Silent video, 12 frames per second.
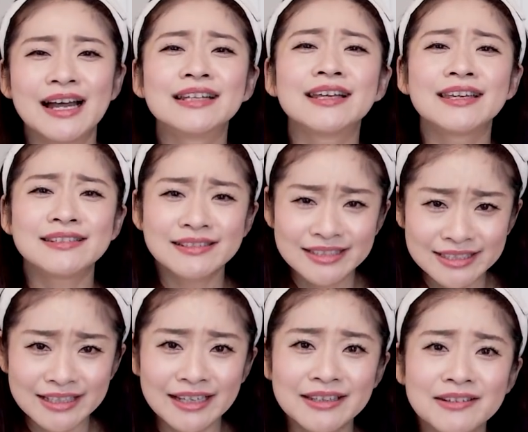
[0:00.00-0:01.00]
花ゆうき
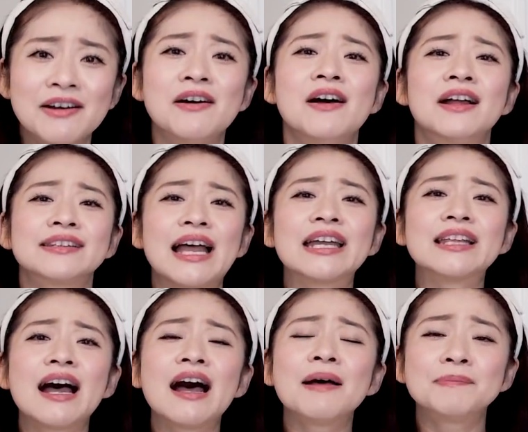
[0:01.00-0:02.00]
ちゃんの対
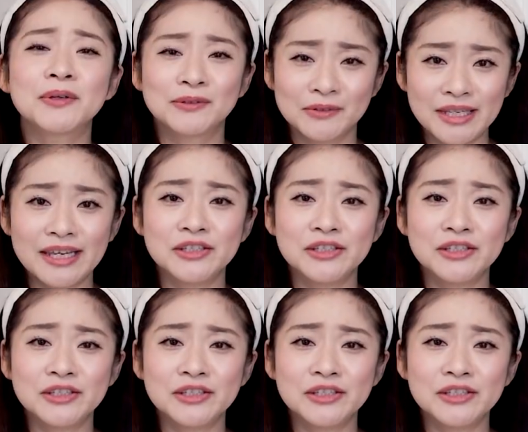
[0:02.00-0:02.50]
談発表のね、